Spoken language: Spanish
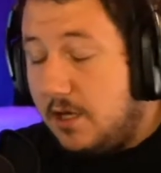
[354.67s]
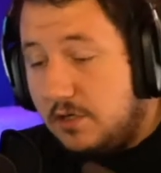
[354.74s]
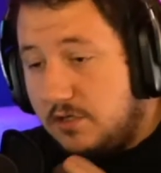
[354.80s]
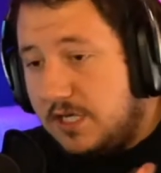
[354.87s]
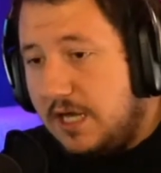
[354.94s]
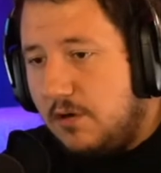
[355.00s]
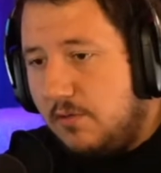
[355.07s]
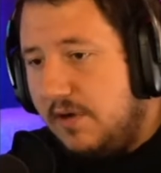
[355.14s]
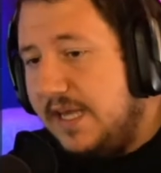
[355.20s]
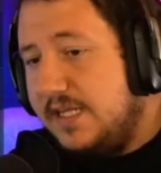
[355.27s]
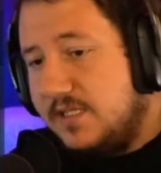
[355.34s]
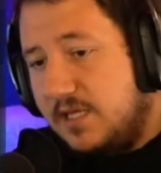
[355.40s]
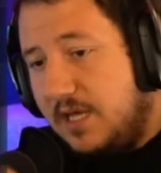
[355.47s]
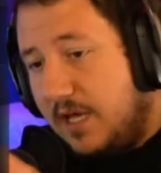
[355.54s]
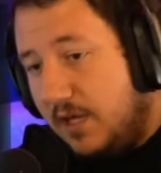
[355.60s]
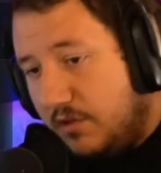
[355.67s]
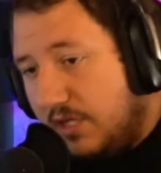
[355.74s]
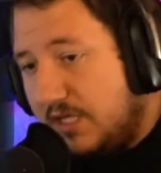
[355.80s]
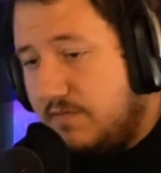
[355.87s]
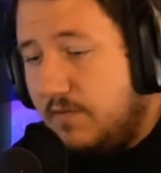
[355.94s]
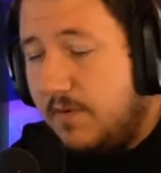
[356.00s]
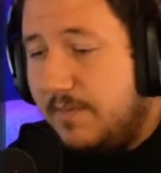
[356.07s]
No os la juguéis. De
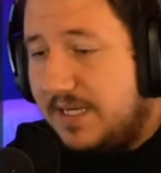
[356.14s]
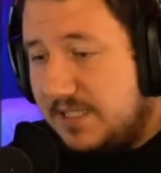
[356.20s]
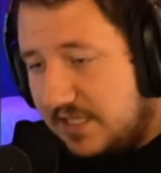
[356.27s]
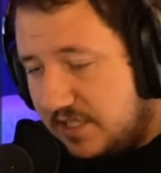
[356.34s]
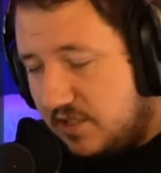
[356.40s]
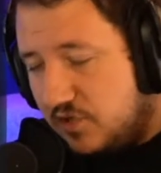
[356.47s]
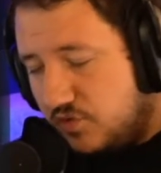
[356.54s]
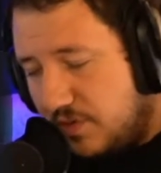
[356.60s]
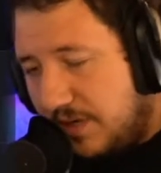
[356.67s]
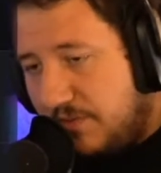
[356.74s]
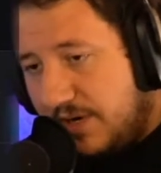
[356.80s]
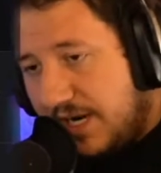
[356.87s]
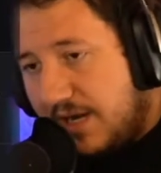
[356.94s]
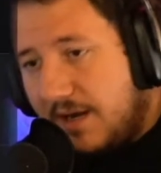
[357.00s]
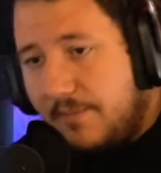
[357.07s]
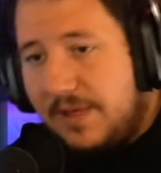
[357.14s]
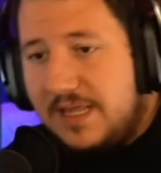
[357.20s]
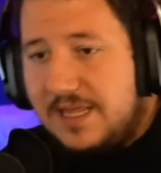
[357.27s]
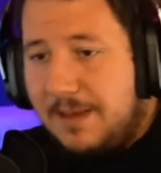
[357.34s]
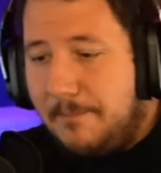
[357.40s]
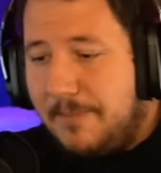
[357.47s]
todas formas, esto es una buena herramienta